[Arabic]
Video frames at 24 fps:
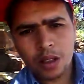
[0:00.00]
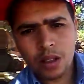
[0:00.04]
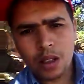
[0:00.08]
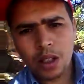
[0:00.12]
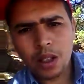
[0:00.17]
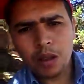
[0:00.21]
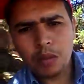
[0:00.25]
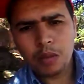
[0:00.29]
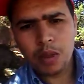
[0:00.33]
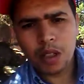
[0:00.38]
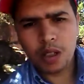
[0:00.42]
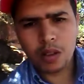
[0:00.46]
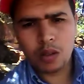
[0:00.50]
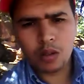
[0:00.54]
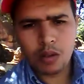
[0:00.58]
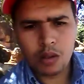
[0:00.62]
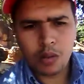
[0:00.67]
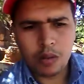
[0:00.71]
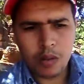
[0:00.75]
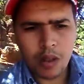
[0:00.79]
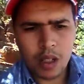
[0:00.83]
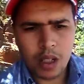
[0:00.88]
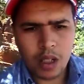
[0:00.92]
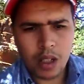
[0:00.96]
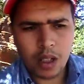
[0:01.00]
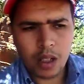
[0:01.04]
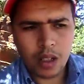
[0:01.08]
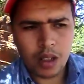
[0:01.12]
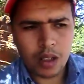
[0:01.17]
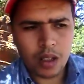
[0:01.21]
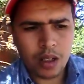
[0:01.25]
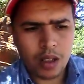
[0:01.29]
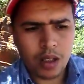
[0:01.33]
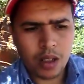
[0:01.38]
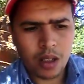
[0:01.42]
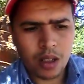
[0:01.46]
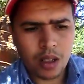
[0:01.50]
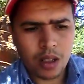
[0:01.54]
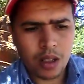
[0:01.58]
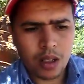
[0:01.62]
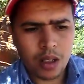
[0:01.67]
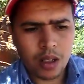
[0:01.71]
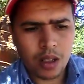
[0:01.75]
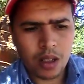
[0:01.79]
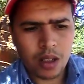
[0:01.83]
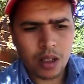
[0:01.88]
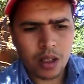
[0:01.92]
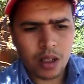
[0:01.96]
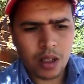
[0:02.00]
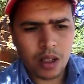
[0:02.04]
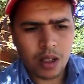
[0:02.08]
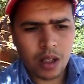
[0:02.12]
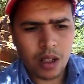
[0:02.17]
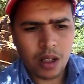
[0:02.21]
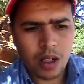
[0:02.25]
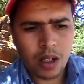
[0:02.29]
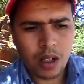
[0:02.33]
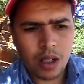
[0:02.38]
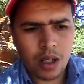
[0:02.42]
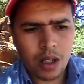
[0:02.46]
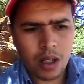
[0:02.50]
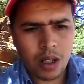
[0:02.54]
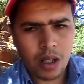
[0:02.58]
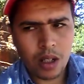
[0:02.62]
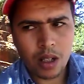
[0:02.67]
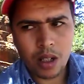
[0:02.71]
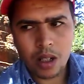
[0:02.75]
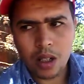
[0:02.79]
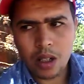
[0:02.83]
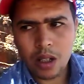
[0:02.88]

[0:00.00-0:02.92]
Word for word: تنمير نبارة آه،